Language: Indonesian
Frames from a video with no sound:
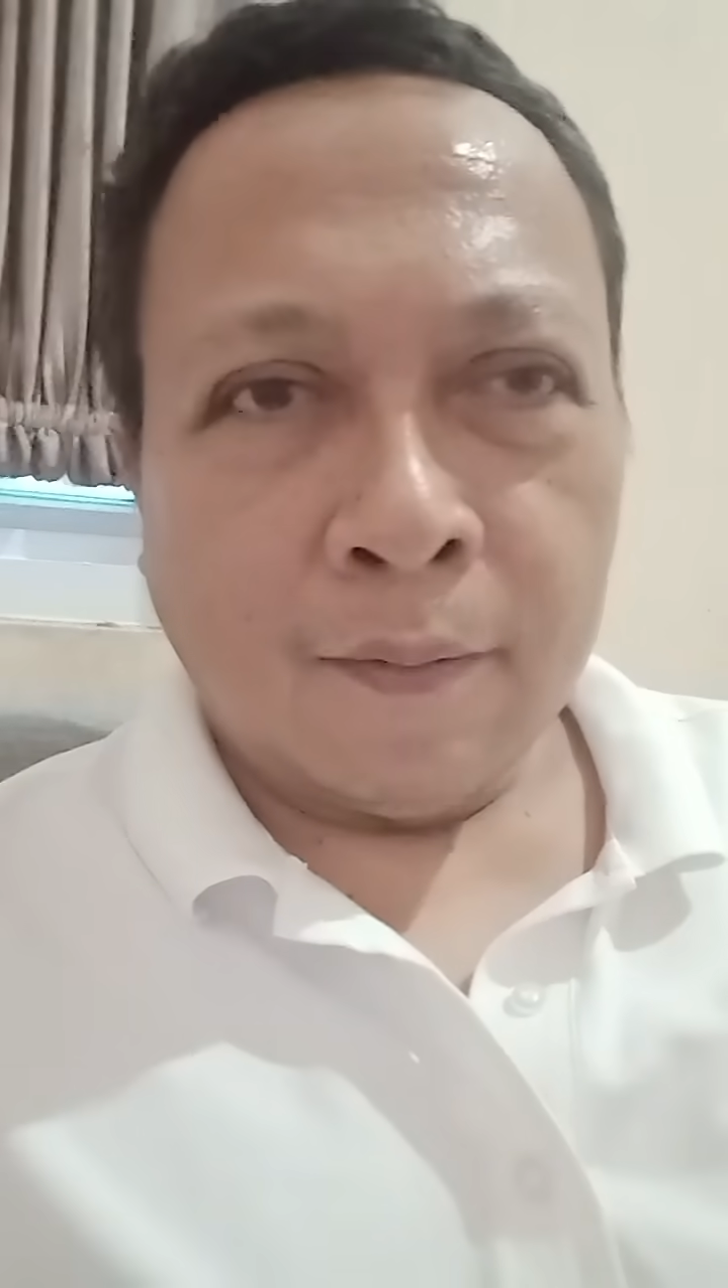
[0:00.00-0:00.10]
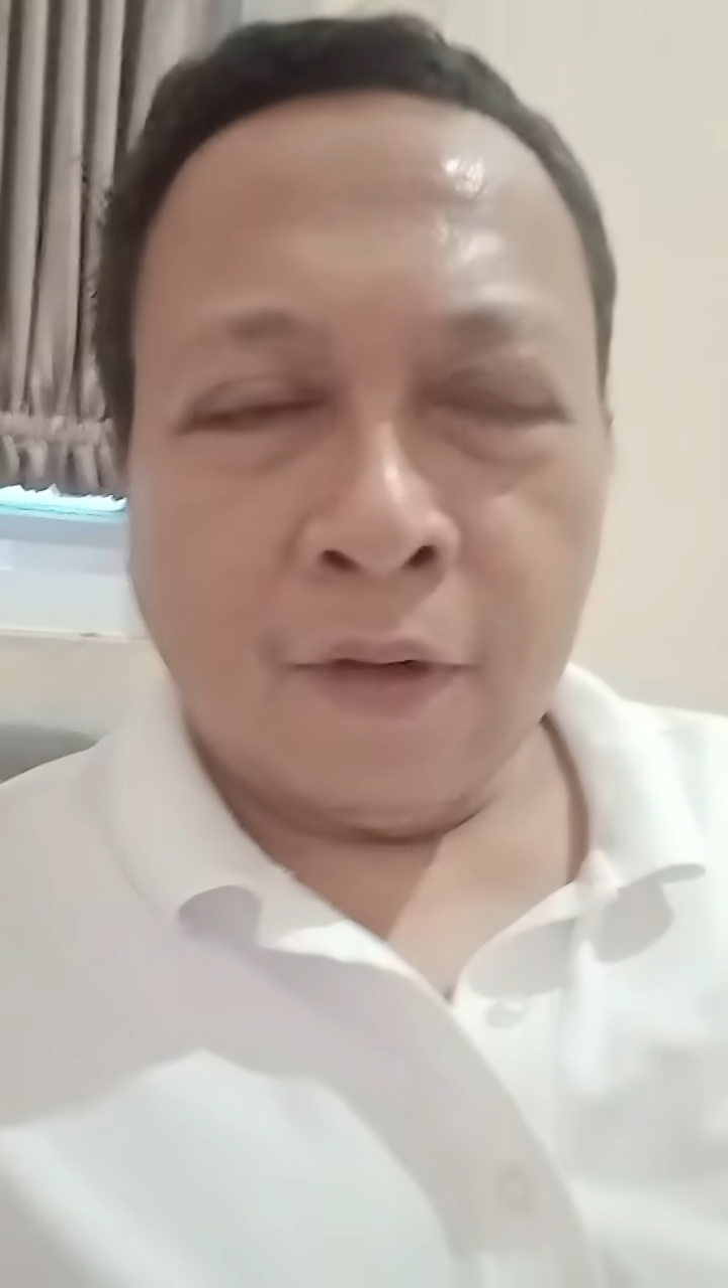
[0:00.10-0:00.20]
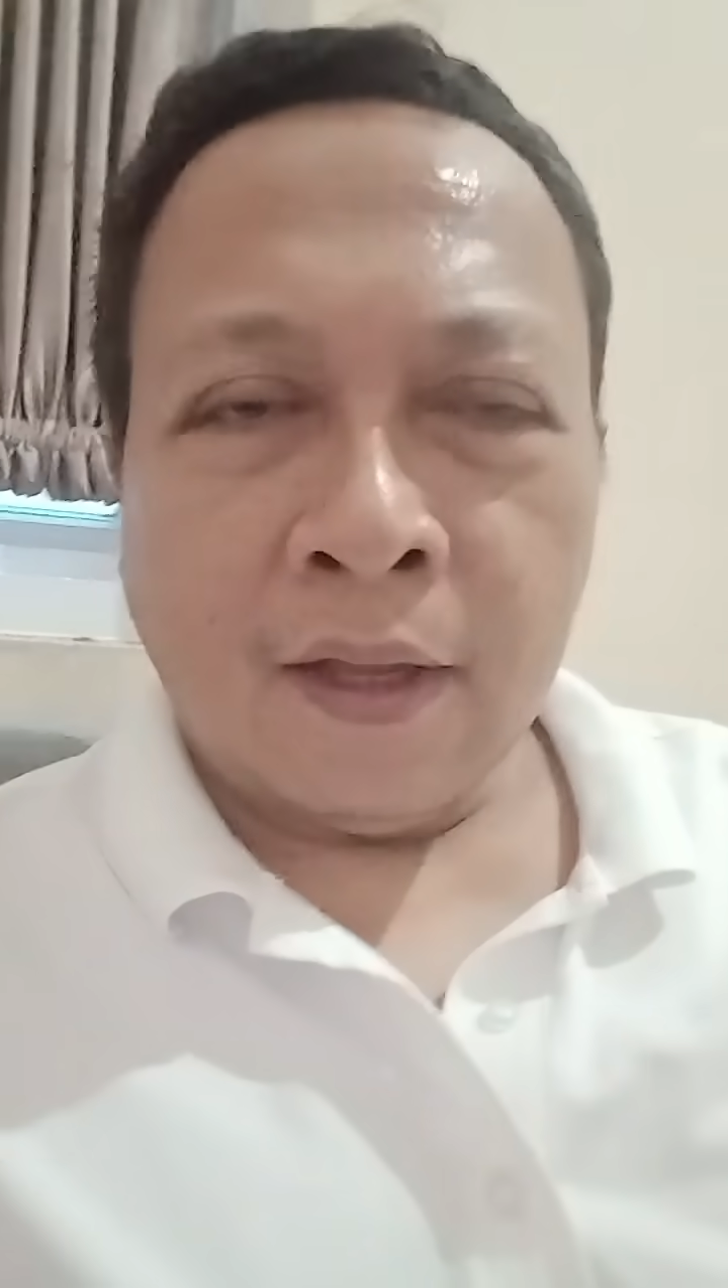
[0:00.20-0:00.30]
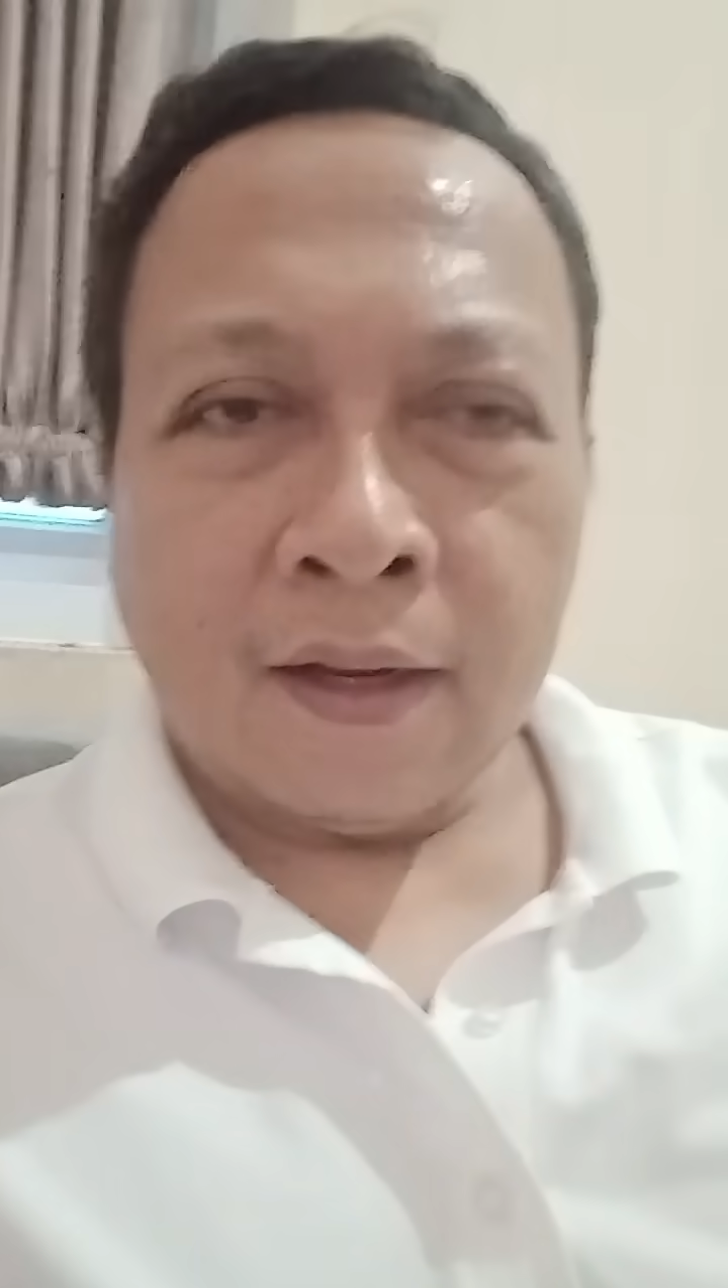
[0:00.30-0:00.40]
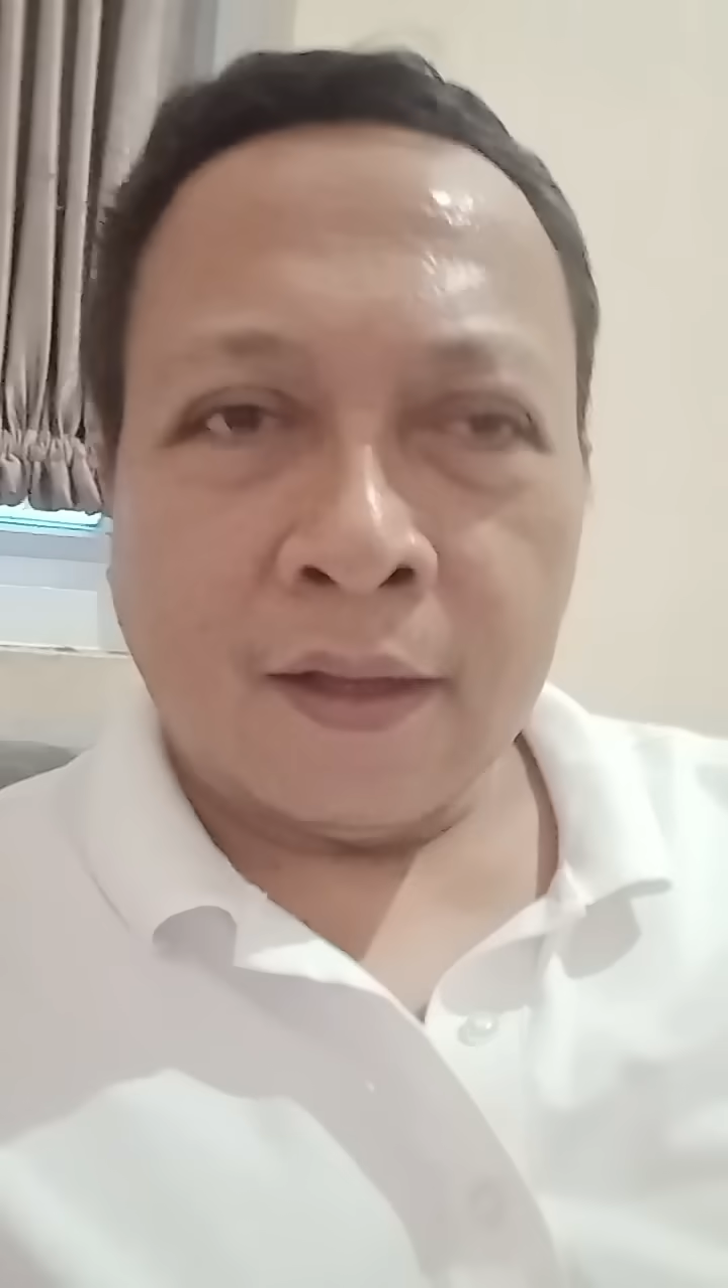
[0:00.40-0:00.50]

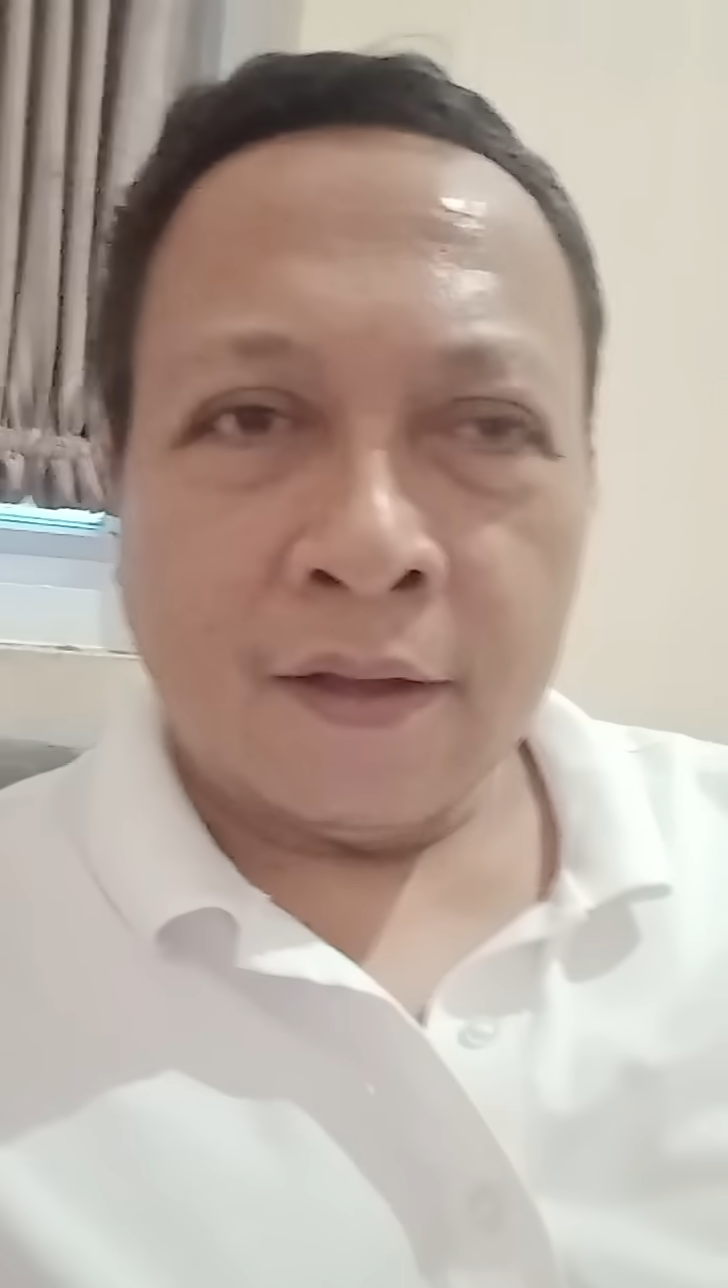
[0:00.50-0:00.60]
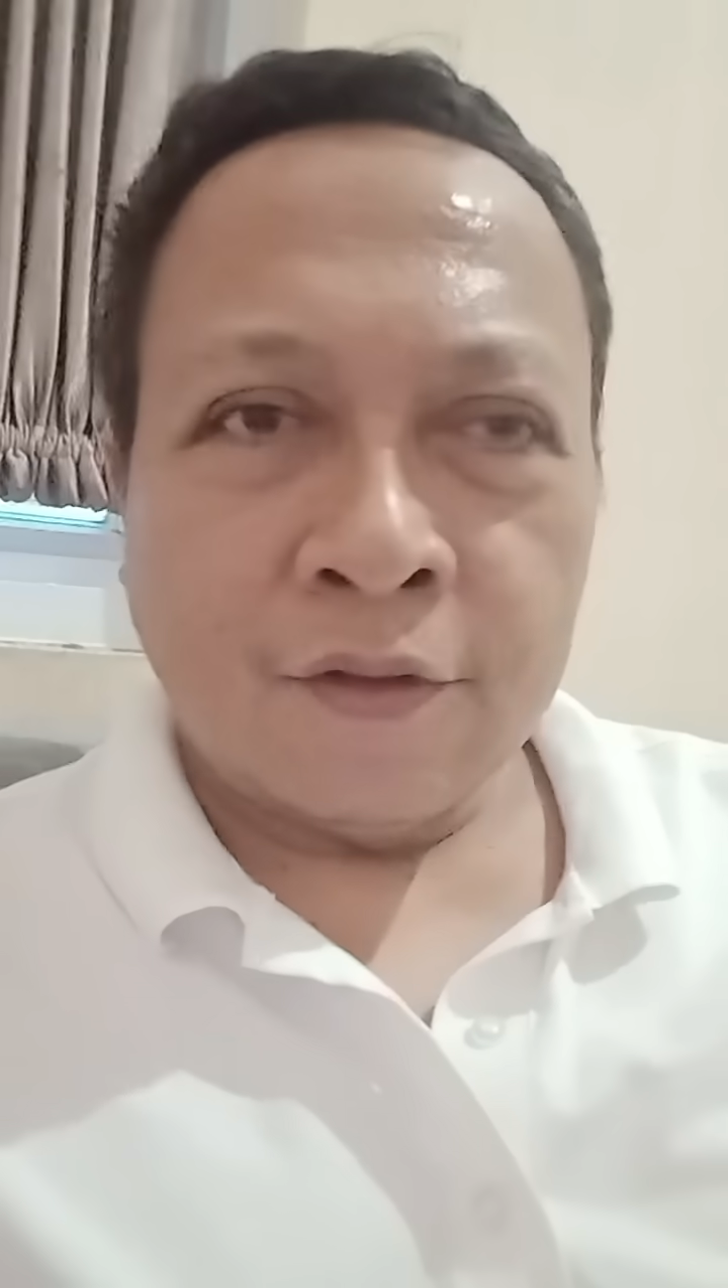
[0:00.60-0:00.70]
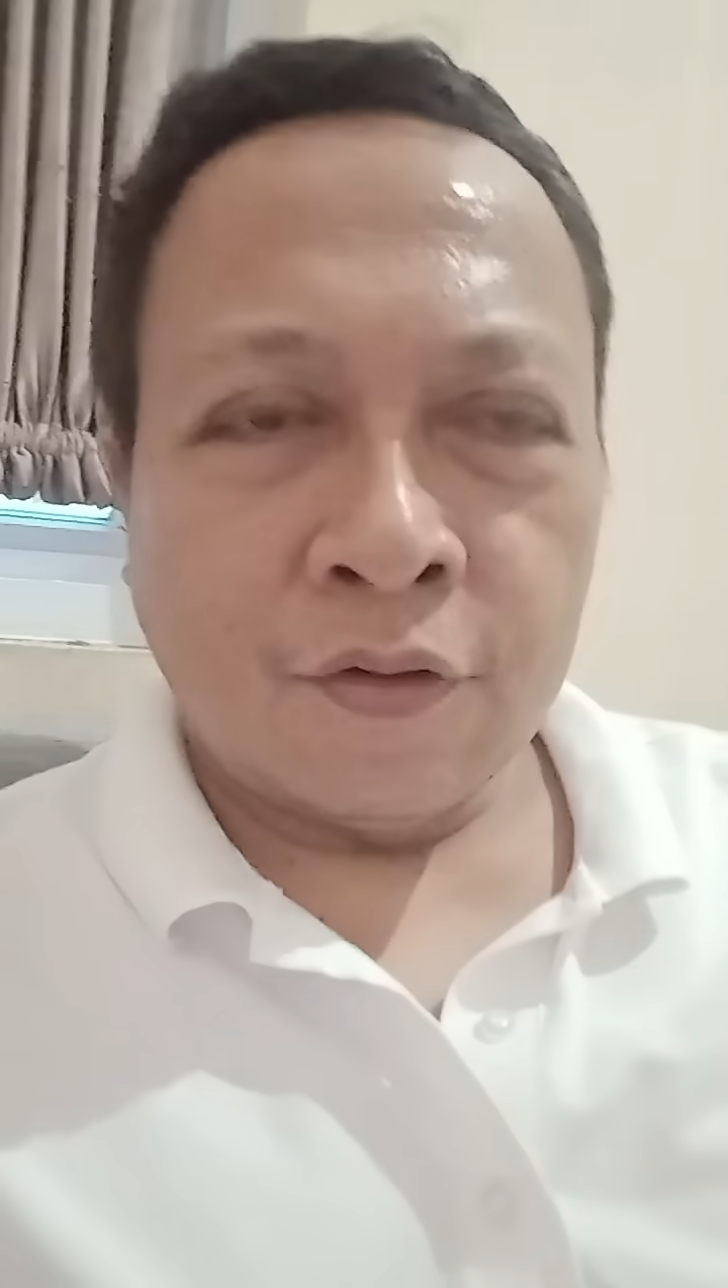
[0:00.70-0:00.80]
Mulyadi